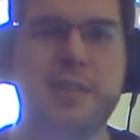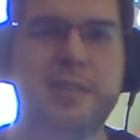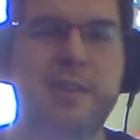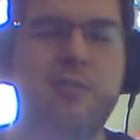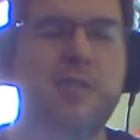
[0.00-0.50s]

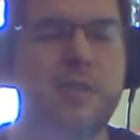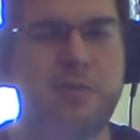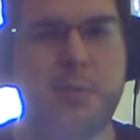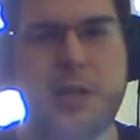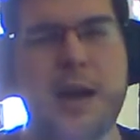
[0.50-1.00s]
Então,
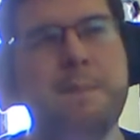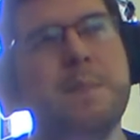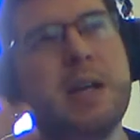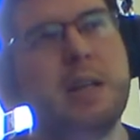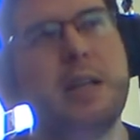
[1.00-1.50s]
vamos lá.
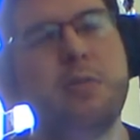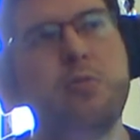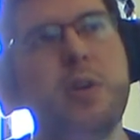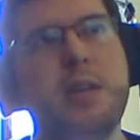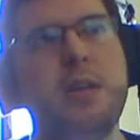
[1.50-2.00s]
Galera, eu
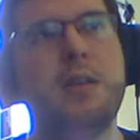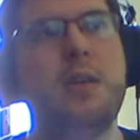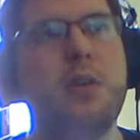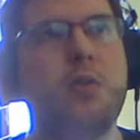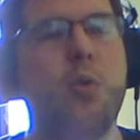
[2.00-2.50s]
tô aqui
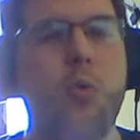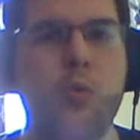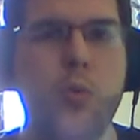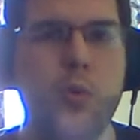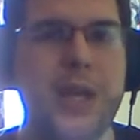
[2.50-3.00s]
com
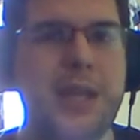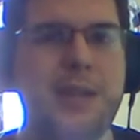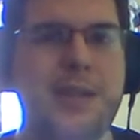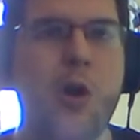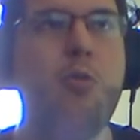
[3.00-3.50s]
o
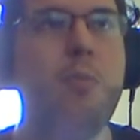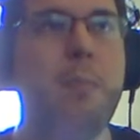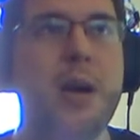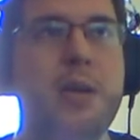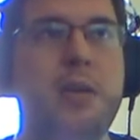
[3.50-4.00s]
Intel
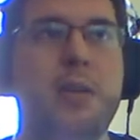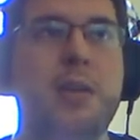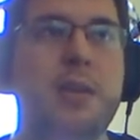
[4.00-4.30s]
Burn